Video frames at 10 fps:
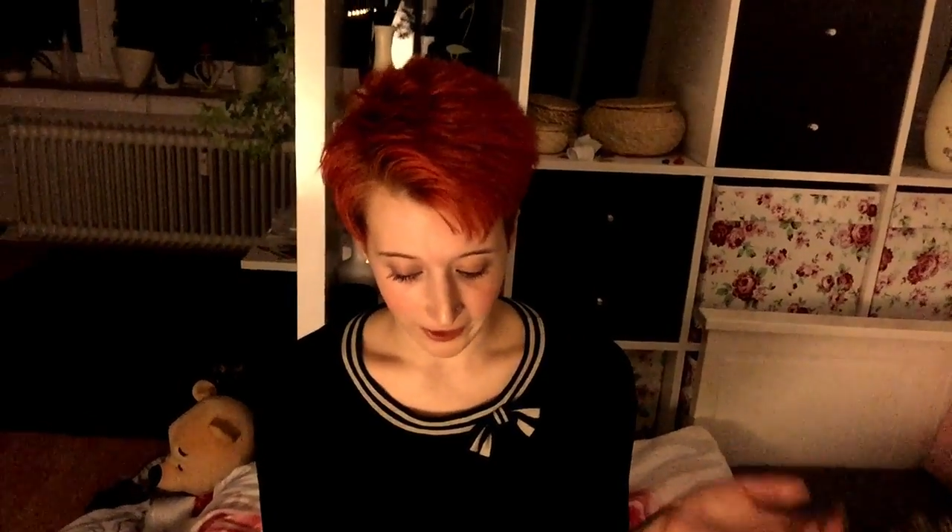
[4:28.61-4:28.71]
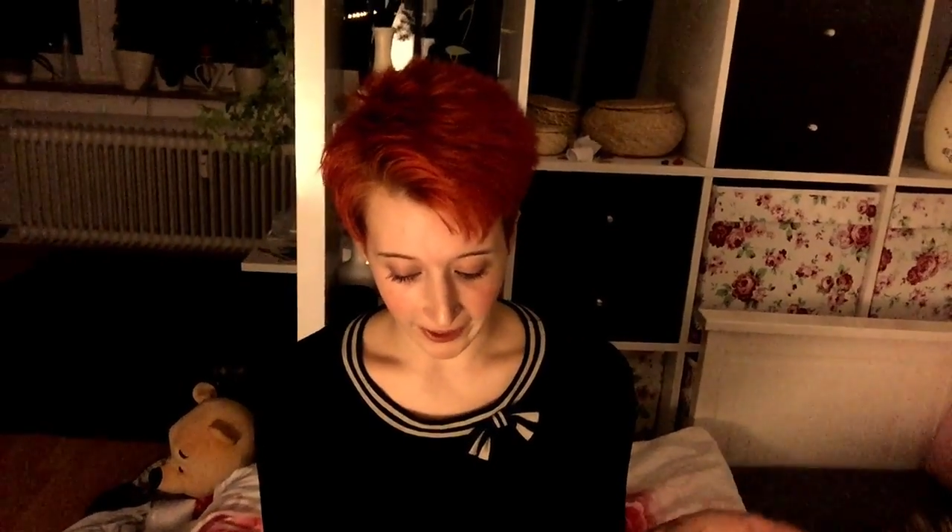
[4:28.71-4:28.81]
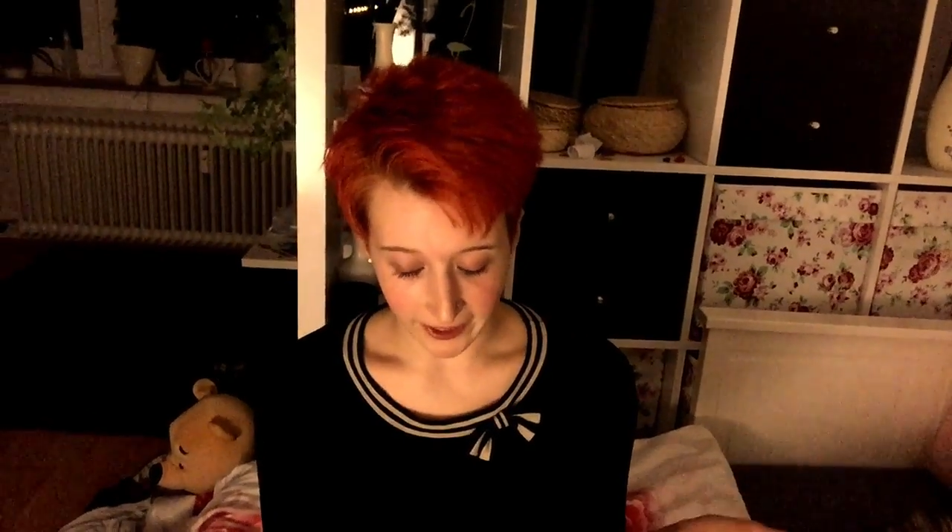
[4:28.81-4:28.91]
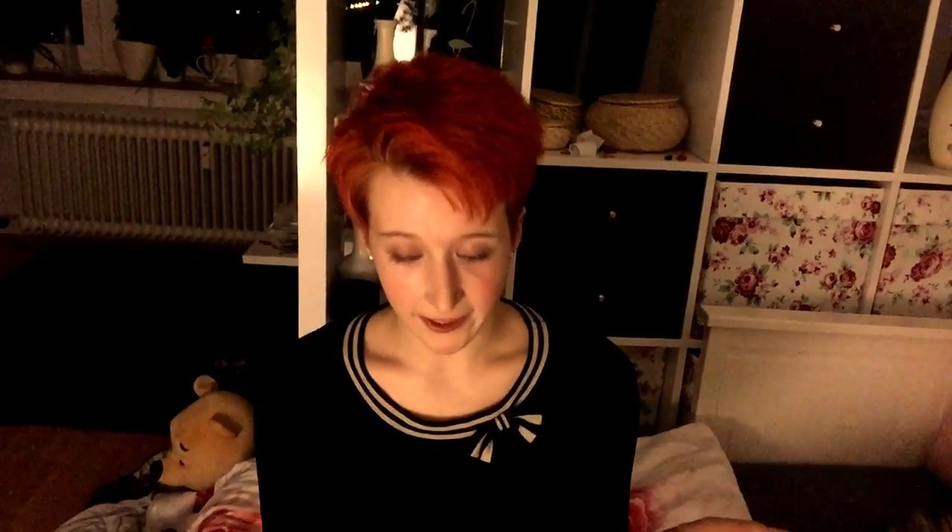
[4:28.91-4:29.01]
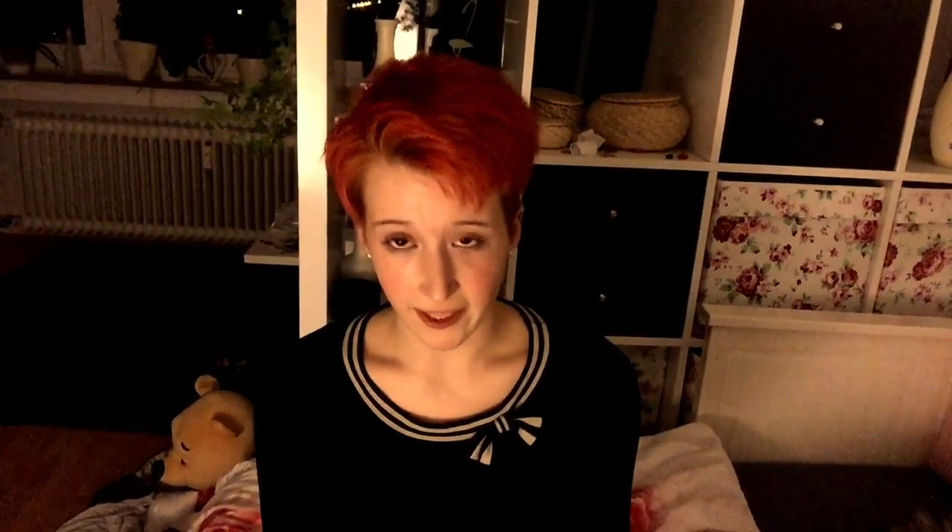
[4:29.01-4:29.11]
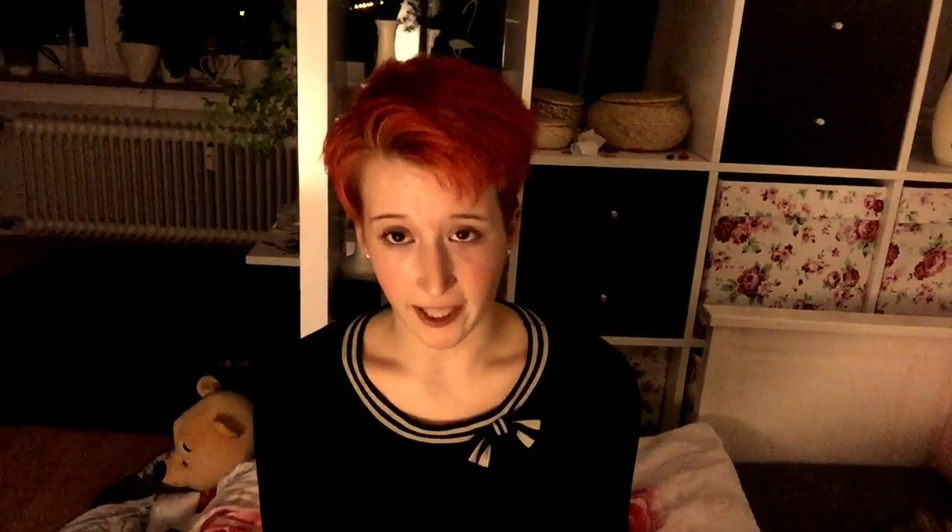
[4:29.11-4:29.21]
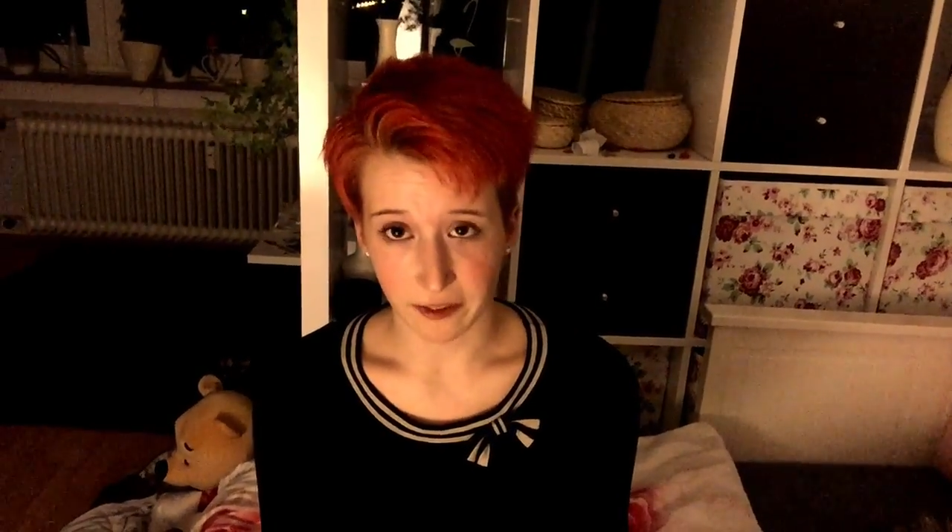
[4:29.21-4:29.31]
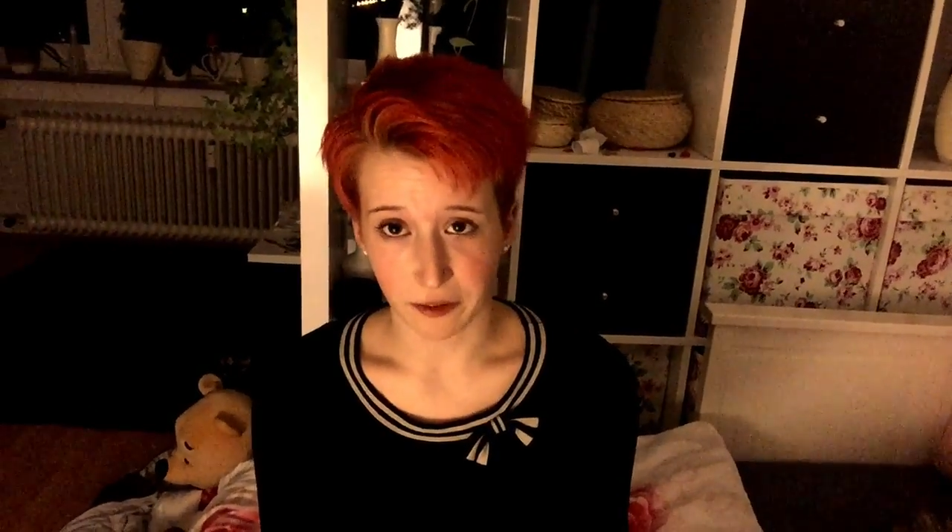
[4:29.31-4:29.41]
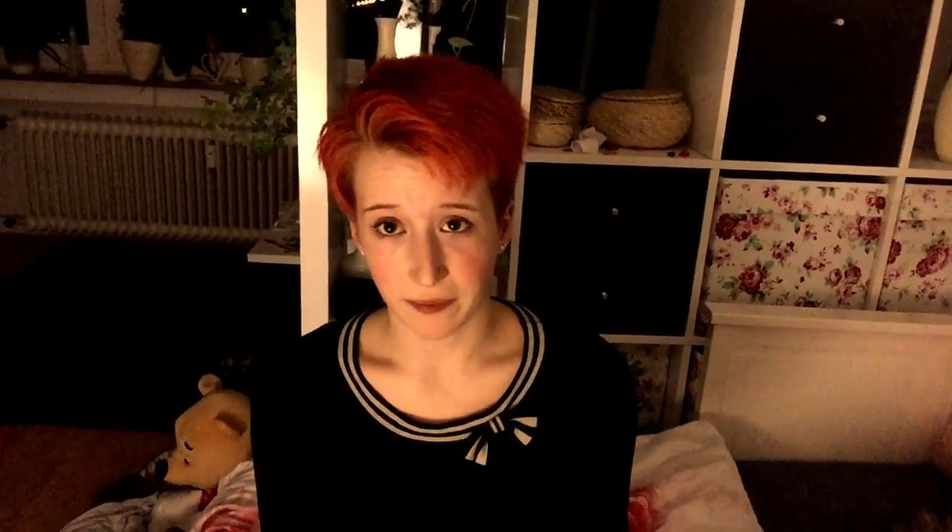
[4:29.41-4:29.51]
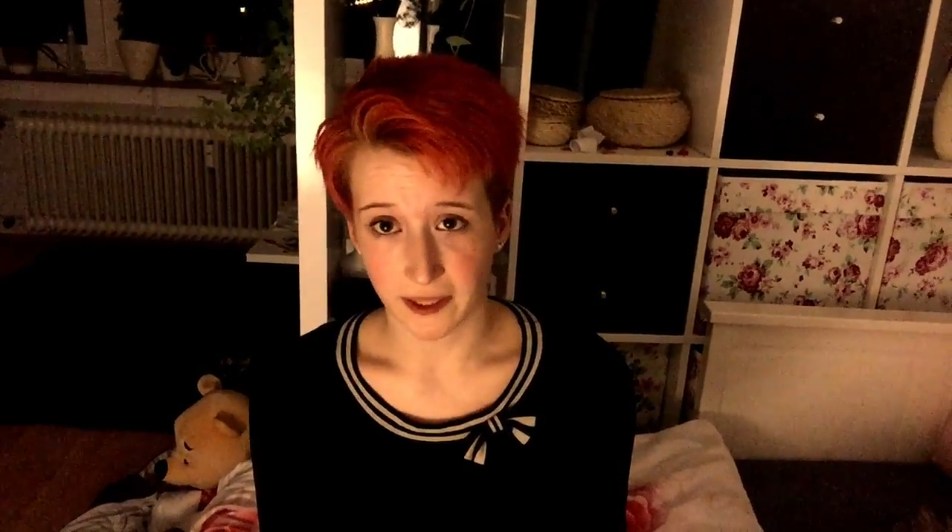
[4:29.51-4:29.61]
die erste
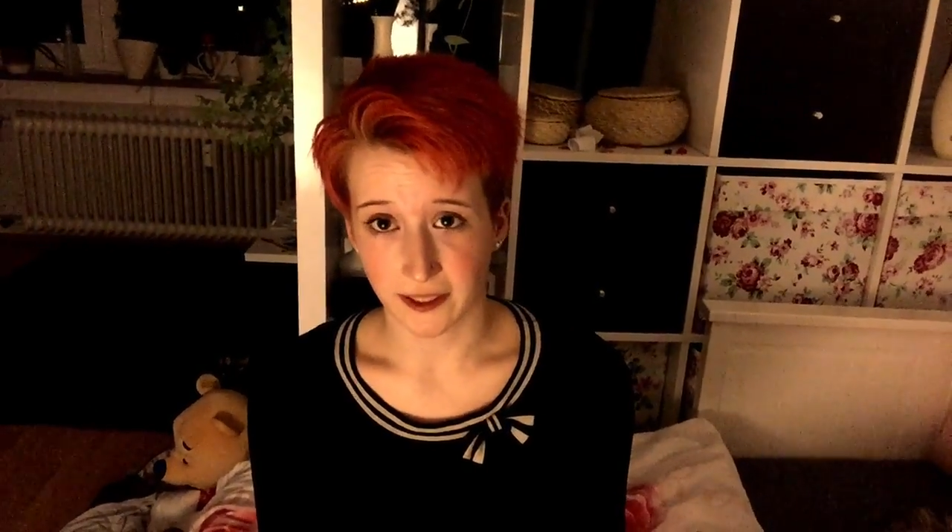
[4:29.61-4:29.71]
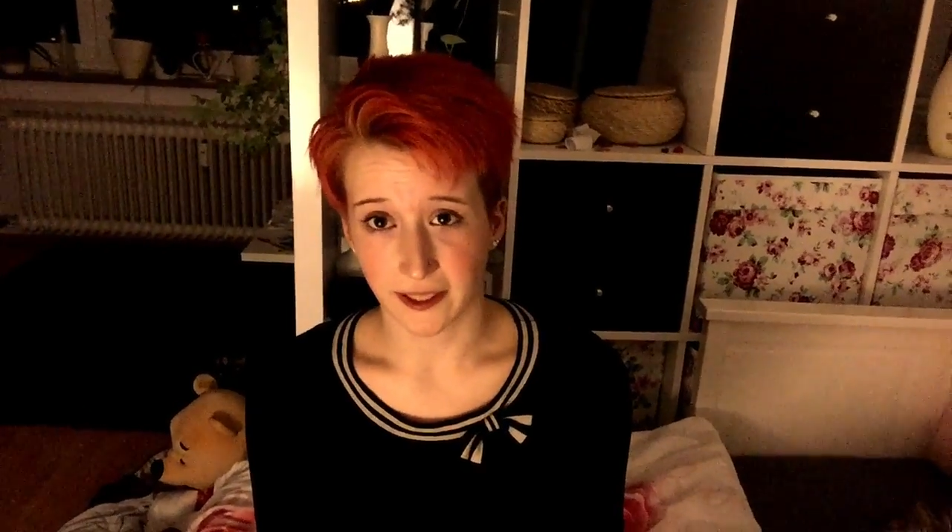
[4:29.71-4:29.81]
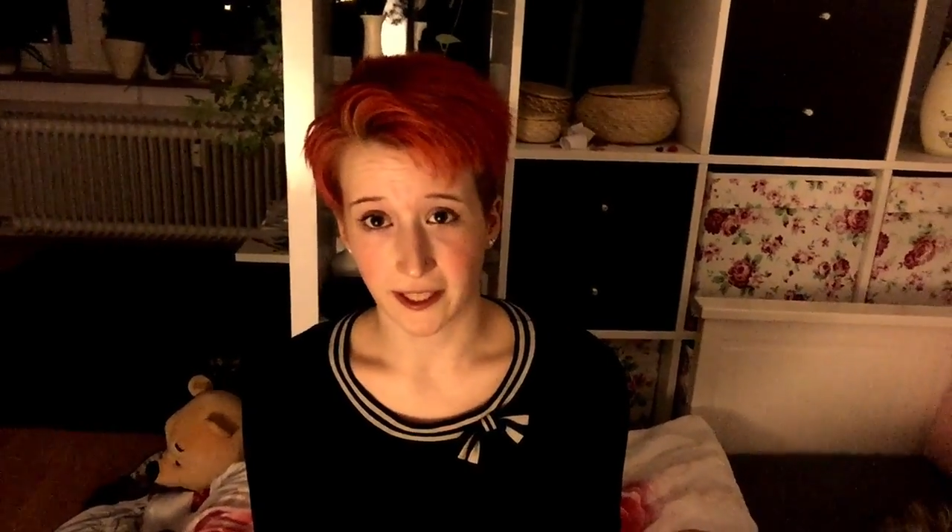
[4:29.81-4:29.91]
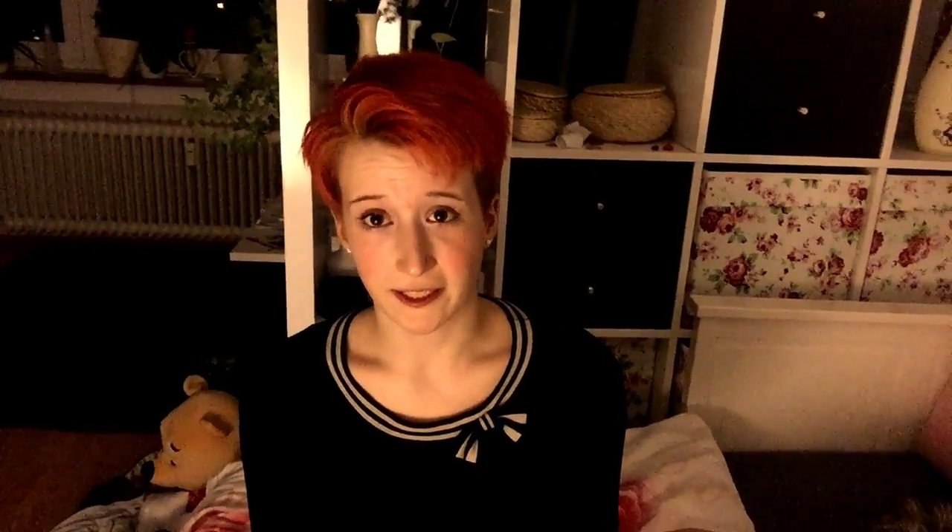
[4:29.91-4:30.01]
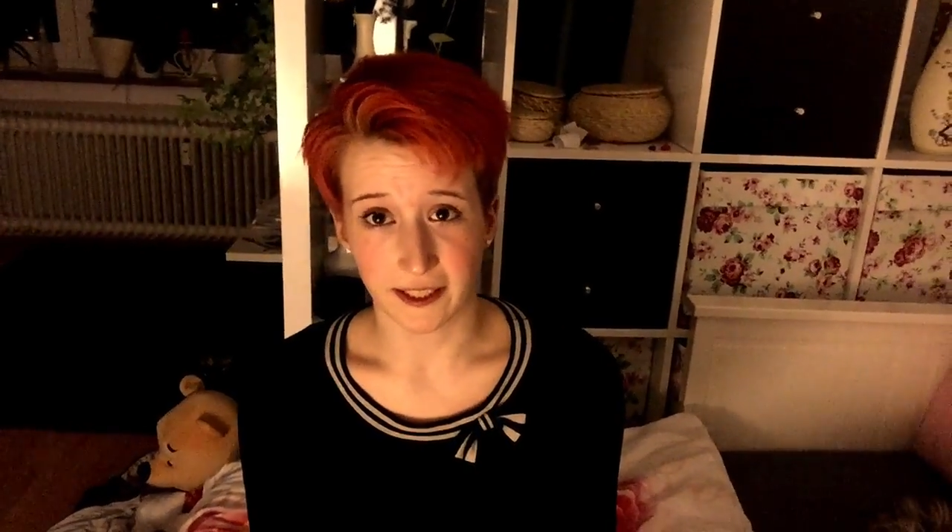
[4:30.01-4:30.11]
Art von Pelzträgern,